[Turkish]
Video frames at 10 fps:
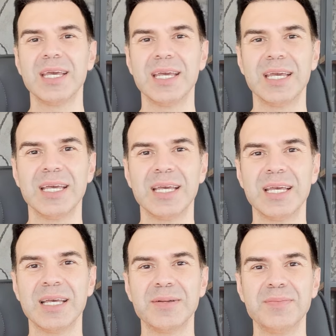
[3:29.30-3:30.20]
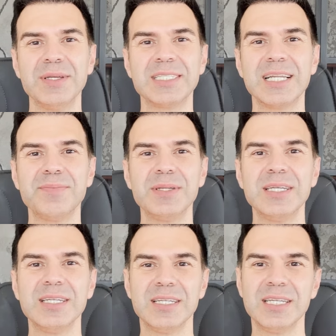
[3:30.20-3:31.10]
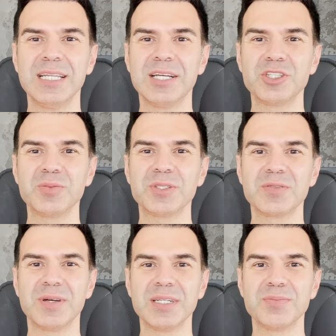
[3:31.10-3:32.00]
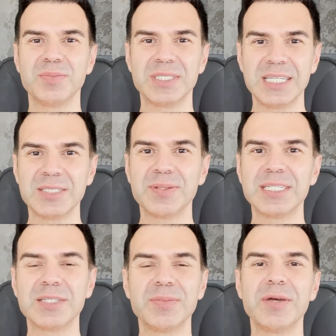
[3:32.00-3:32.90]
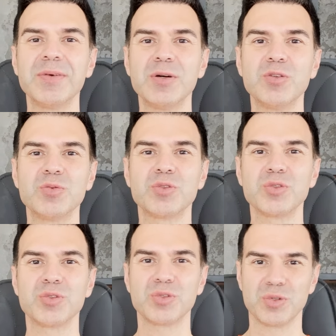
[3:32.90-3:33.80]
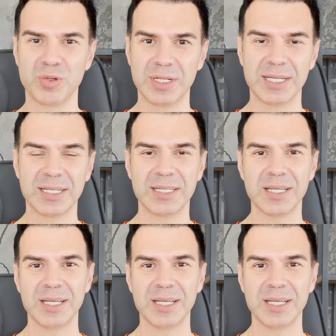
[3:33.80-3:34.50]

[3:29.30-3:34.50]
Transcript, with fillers: Ee, mesela bir inancımız var, bize hizmet etmeyen veya olumsuz olarak